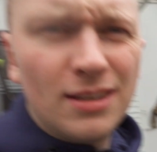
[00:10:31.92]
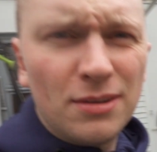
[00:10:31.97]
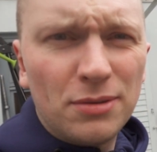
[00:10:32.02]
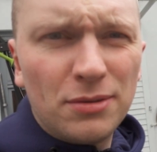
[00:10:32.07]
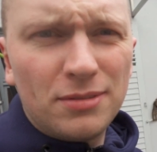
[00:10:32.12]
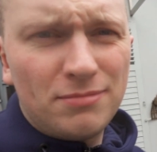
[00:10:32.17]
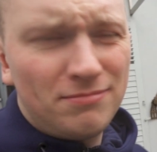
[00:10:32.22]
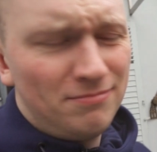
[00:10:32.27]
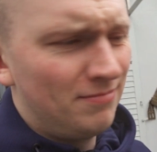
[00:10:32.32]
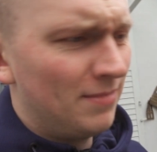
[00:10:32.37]
Verdammt gut aus.
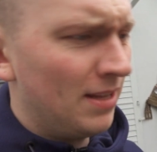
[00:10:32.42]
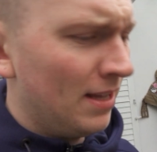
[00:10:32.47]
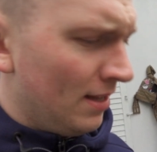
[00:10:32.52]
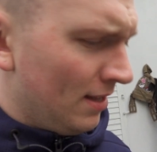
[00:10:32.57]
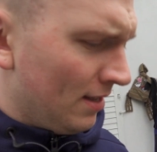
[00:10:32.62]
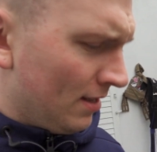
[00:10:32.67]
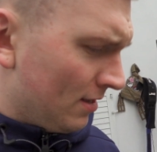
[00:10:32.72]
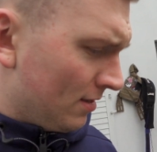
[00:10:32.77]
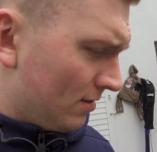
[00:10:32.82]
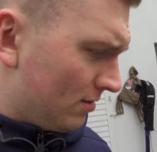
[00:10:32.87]

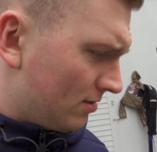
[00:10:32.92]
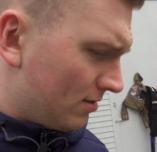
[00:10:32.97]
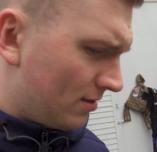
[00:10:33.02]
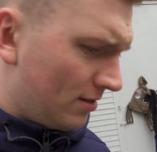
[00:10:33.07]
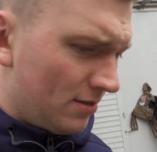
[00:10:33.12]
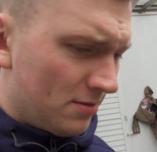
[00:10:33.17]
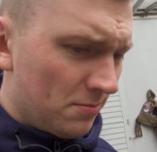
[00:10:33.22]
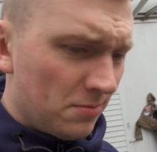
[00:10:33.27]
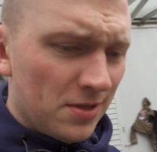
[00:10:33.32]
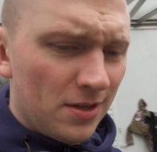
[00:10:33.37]
Ja, in
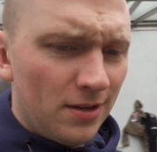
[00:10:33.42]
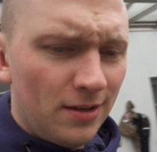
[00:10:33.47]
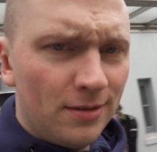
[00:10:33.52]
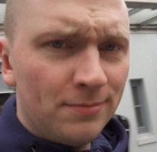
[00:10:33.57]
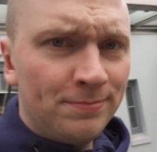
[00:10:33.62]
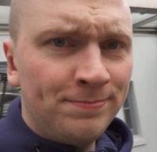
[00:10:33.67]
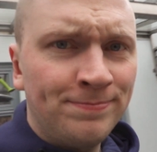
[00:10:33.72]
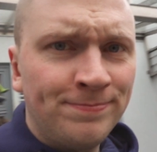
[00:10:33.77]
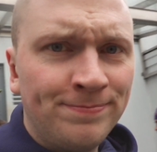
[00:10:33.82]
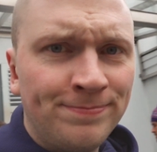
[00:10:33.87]
diesem Sinne,
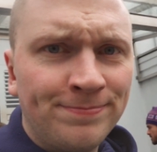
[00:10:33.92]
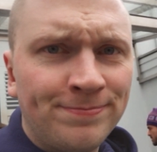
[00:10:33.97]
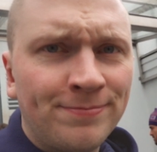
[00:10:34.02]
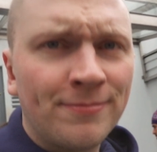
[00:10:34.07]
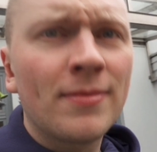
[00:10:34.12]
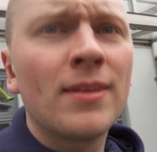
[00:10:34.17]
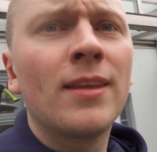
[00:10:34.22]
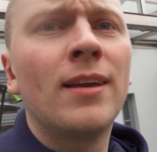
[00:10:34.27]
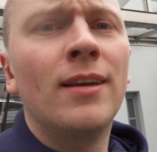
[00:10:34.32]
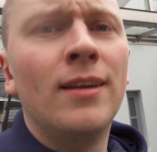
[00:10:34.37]

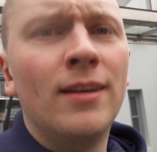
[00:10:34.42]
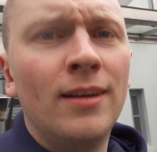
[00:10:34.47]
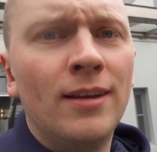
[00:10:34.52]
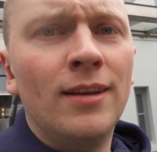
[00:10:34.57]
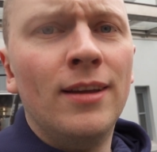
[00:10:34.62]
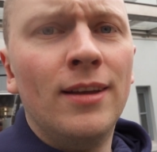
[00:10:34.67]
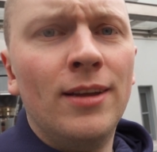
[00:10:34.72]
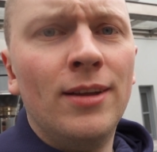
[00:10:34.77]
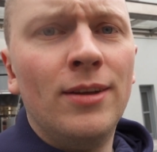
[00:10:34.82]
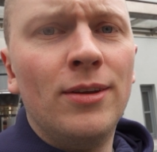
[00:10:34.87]

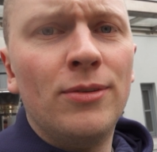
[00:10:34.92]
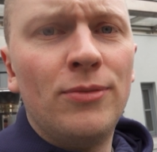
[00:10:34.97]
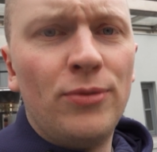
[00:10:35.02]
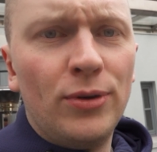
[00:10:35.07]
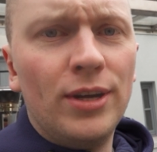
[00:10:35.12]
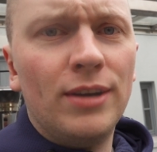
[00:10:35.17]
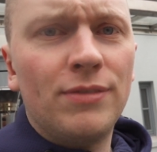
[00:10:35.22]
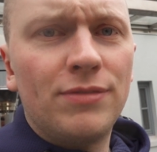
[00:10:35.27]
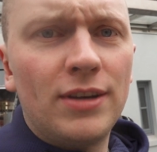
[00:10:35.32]
Feuer